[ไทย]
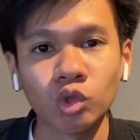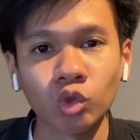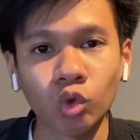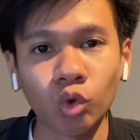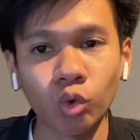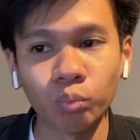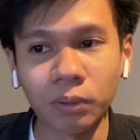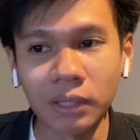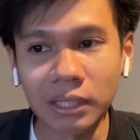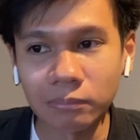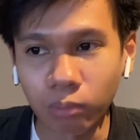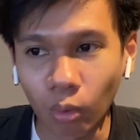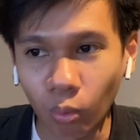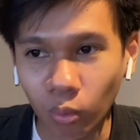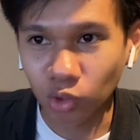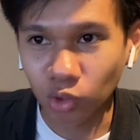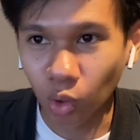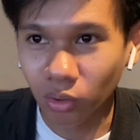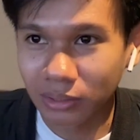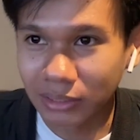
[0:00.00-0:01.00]
คุณพีทบอก
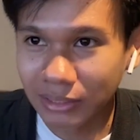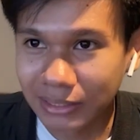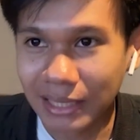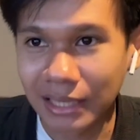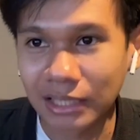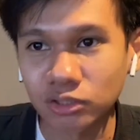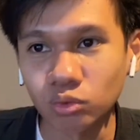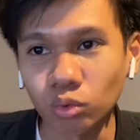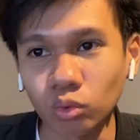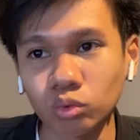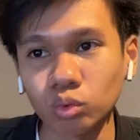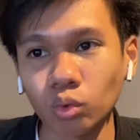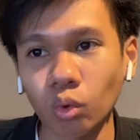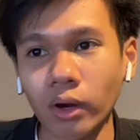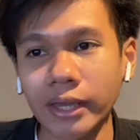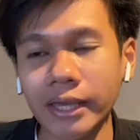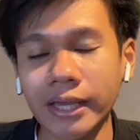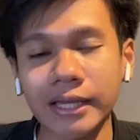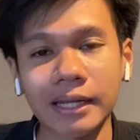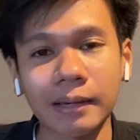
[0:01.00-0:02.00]
ตอนนี้เนี่ย ส่วนตัว
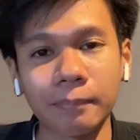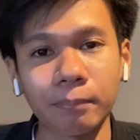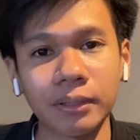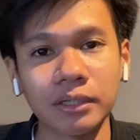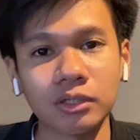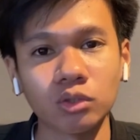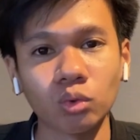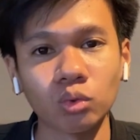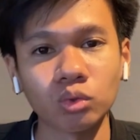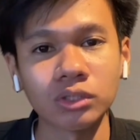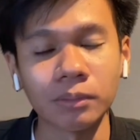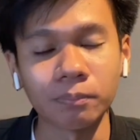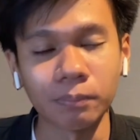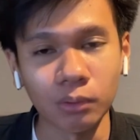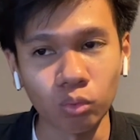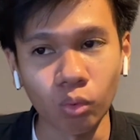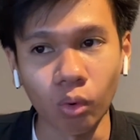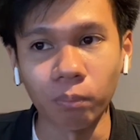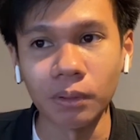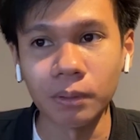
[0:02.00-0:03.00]
เองเนี่ยเป็นรู้สึกเป็น
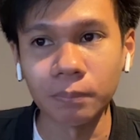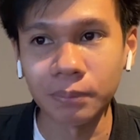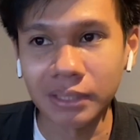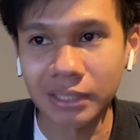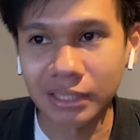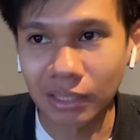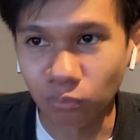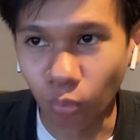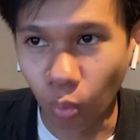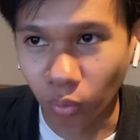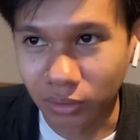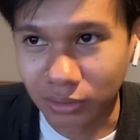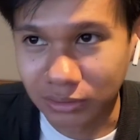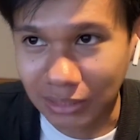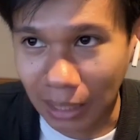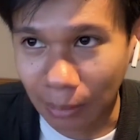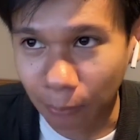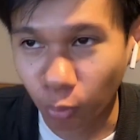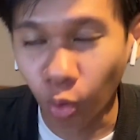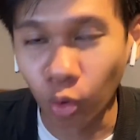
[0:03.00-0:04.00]
ห่วงพี่ๆ ในวงอีก
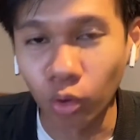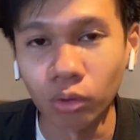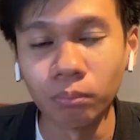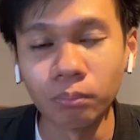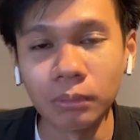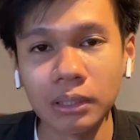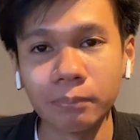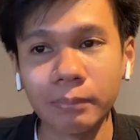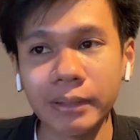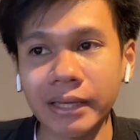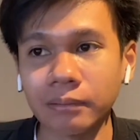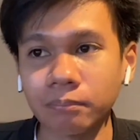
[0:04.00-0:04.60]
3 คน มือเบส